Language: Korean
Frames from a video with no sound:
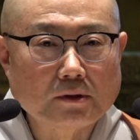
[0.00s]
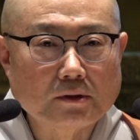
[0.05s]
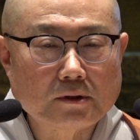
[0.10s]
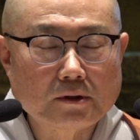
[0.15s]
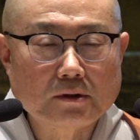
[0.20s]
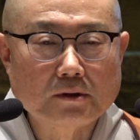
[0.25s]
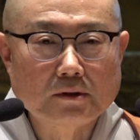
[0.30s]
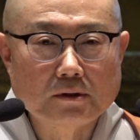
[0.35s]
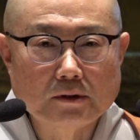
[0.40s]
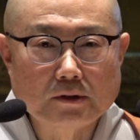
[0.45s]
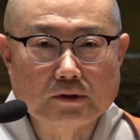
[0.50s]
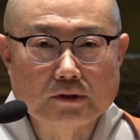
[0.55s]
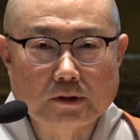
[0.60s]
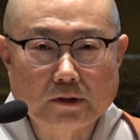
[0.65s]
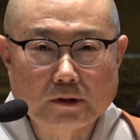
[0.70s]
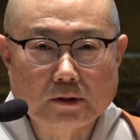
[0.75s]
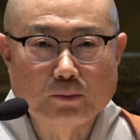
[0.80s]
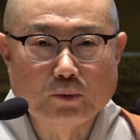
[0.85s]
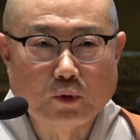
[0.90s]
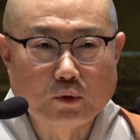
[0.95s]
그런
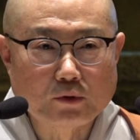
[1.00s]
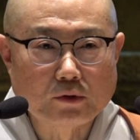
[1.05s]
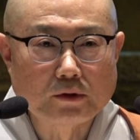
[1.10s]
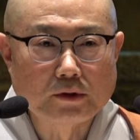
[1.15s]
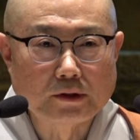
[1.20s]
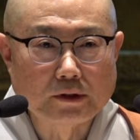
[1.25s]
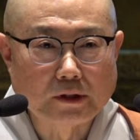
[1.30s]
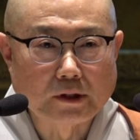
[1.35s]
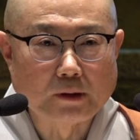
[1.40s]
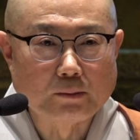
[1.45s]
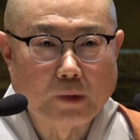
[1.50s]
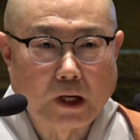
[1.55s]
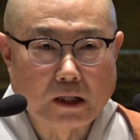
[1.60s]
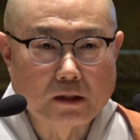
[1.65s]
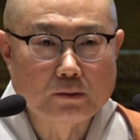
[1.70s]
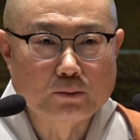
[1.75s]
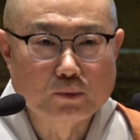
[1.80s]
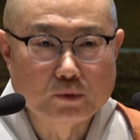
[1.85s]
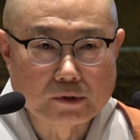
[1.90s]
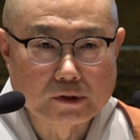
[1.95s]
것처럼 오늘 이렇게 많은